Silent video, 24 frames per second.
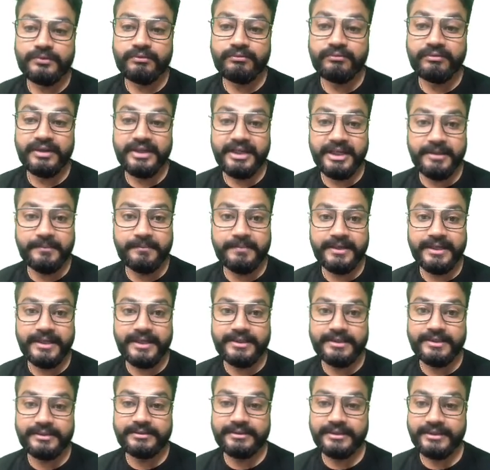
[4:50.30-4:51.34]
वहीं पाया
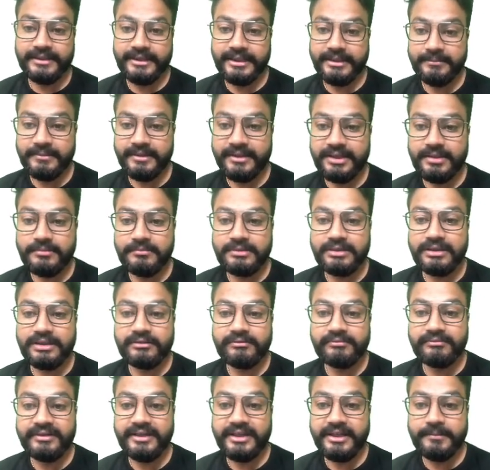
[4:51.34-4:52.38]
जाता है एंडेमिक का
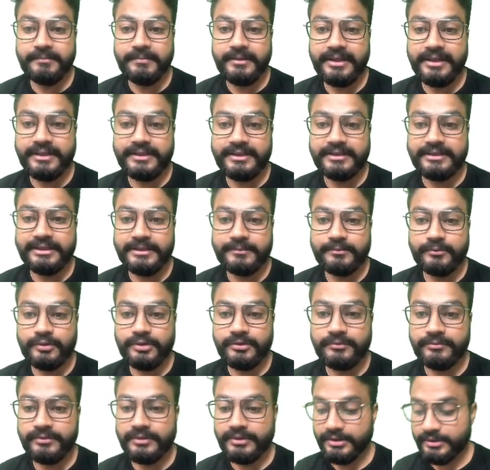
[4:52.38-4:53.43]
मतलब वहीं पाया जाता है पूरे
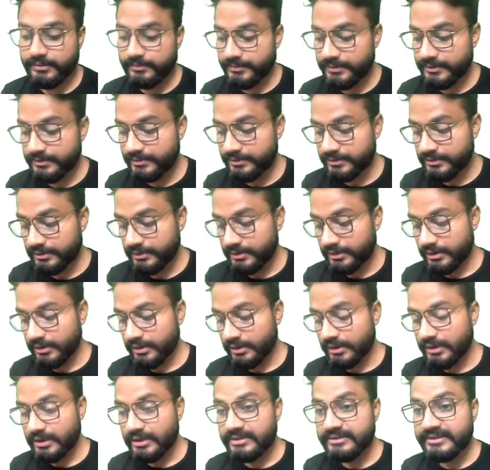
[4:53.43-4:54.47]
वर्ल्ड में
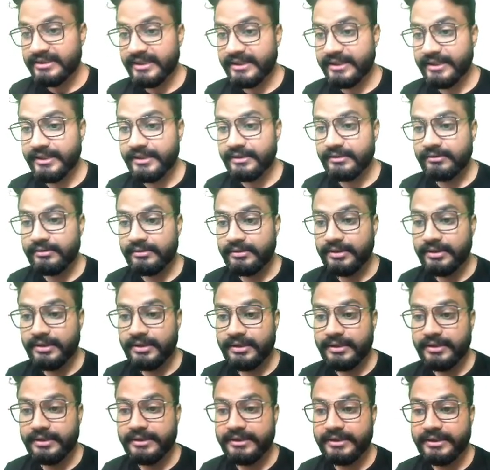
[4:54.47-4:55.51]
सेकंड
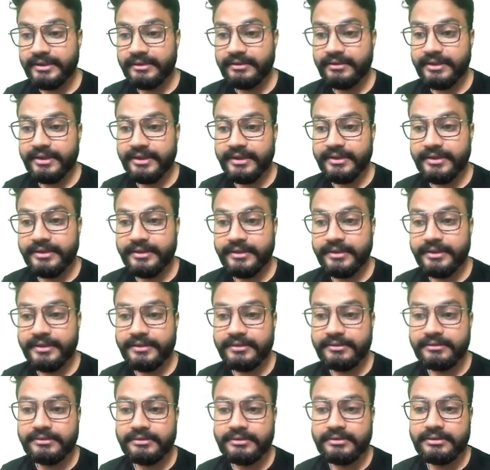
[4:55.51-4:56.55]
नियर थ्रेटेंड है
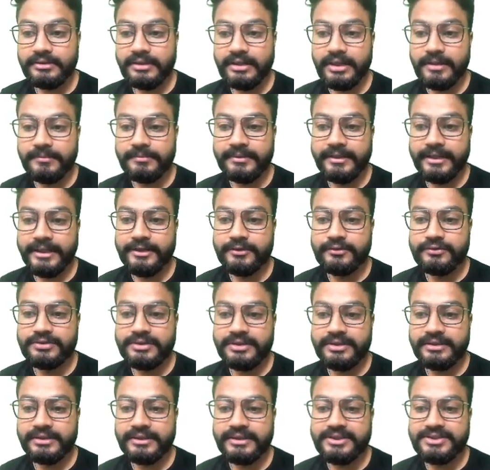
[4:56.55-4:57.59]
आपके
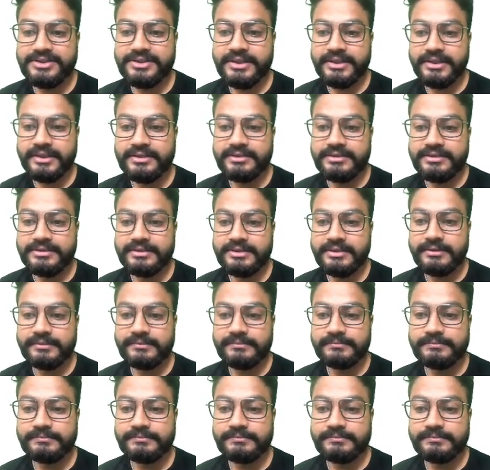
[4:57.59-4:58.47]
आई का स्टेटस इसका